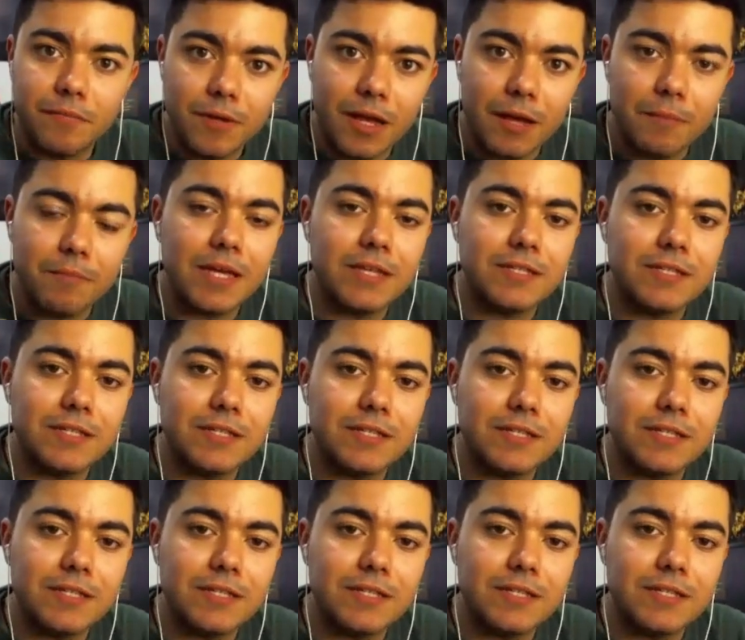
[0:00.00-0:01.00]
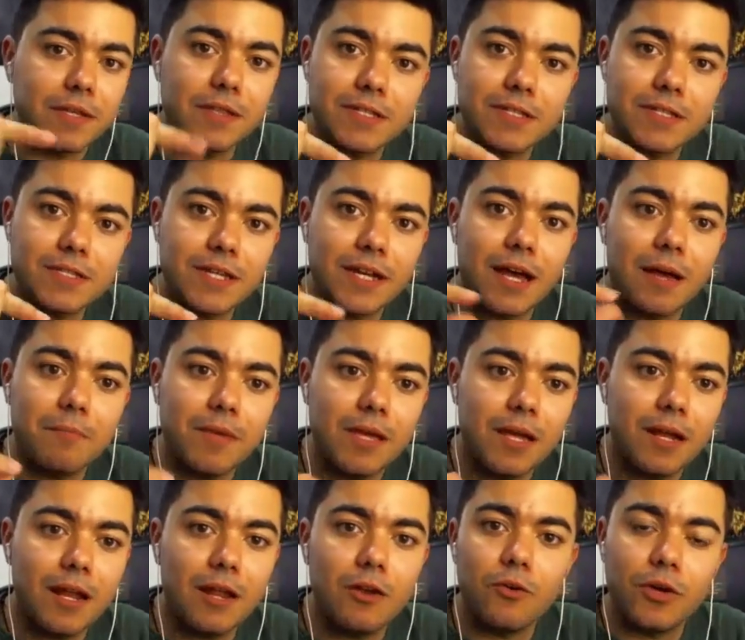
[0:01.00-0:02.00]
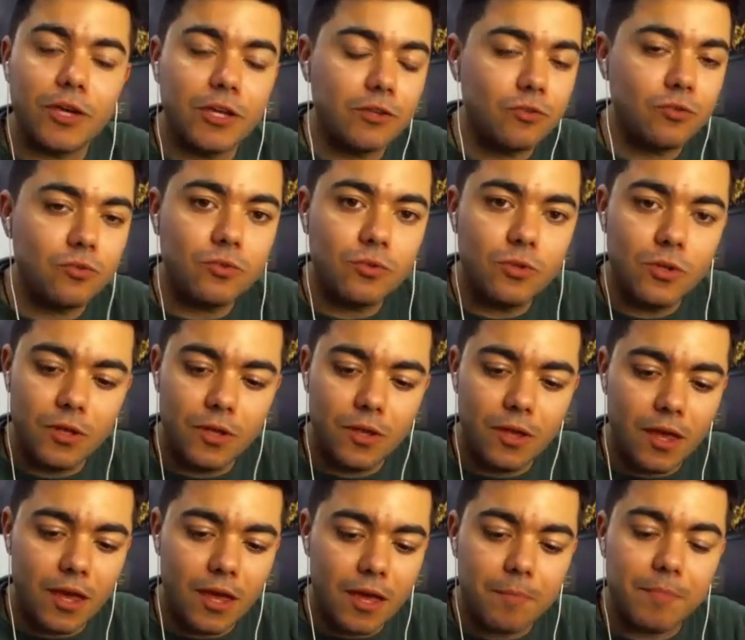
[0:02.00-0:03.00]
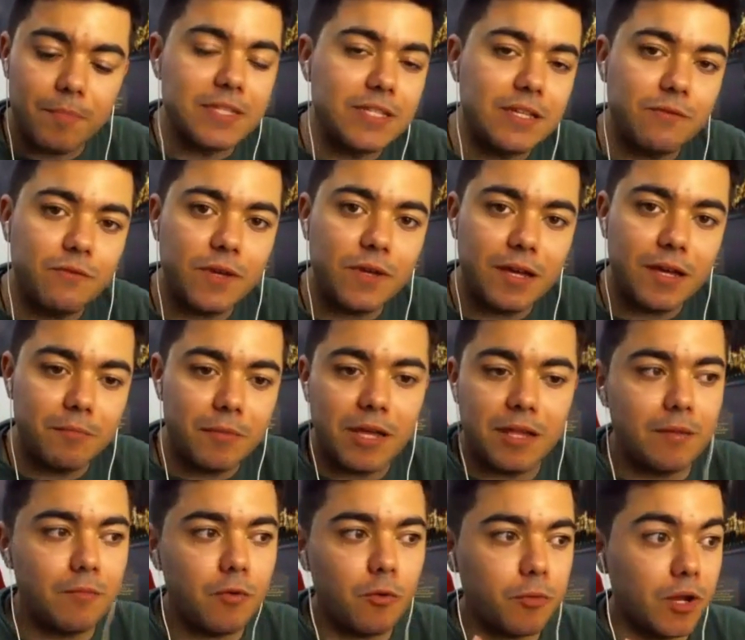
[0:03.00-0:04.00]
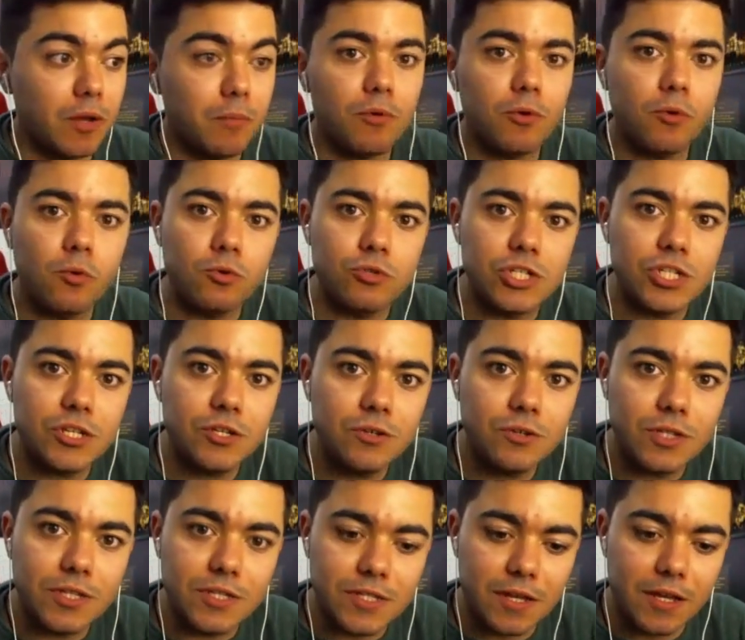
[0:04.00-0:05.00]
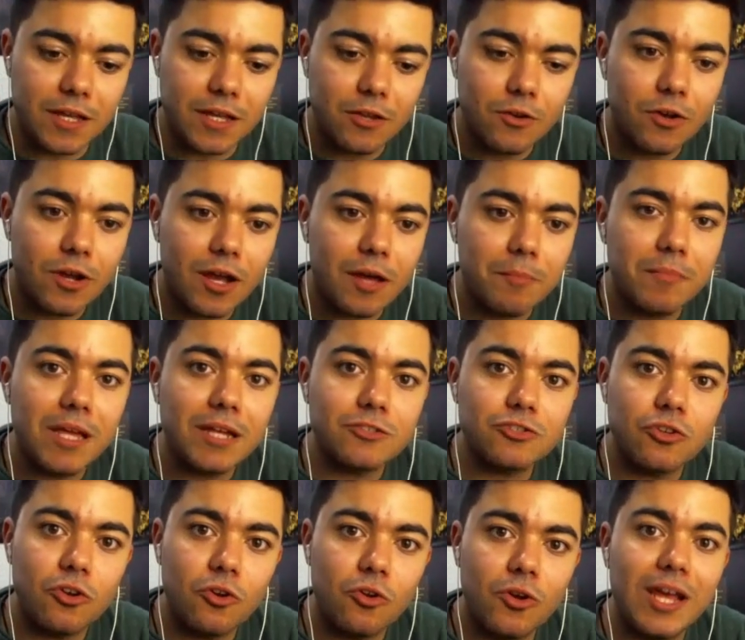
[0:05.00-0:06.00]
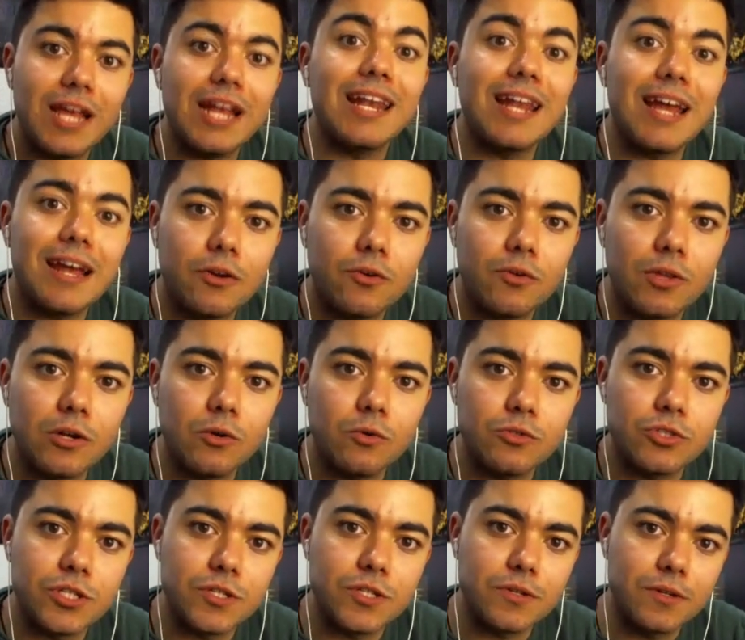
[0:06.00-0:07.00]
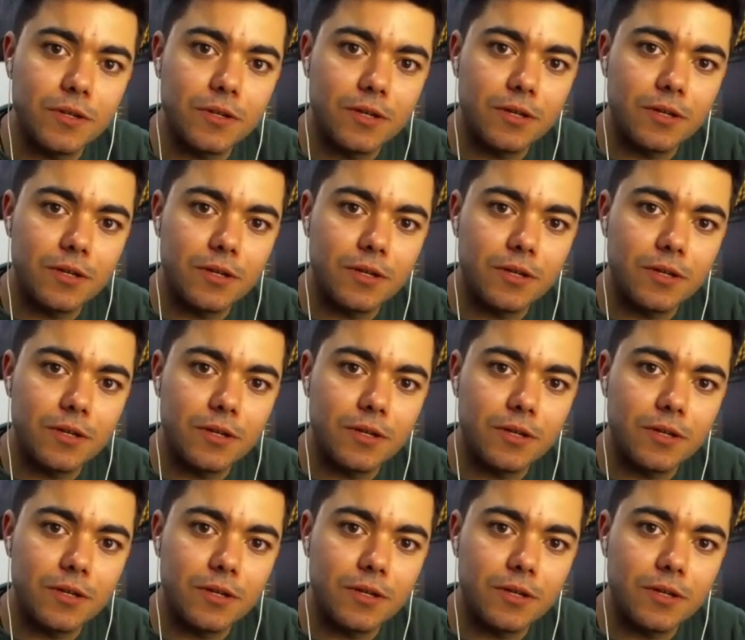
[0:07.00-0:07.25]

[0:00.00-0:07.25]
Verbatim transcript: Cambias el parámetro y de repente se cambia la longitud específica. Imaginemos, por ejemplo, un cuchillo, dices, quiero cambiar solo el largo del cuchillo.